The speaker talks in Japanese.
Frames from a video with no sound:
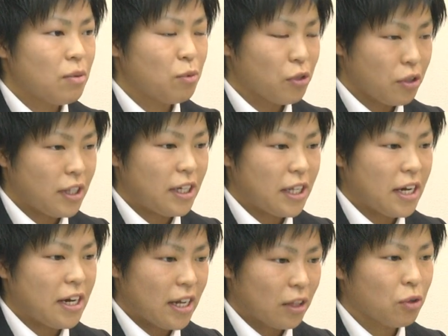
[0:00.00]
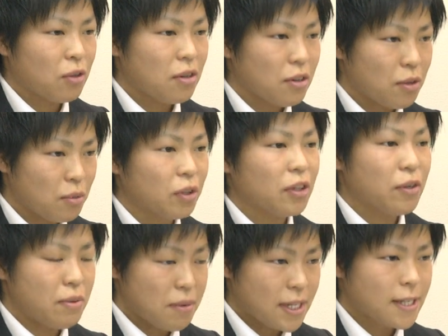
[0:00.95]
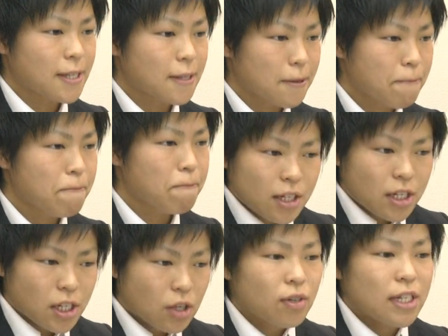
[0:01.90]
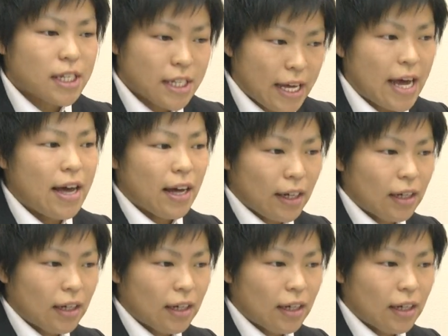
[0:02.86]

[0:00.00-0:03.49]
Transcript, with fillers: 戻っていきたいなと思っておりますそうですね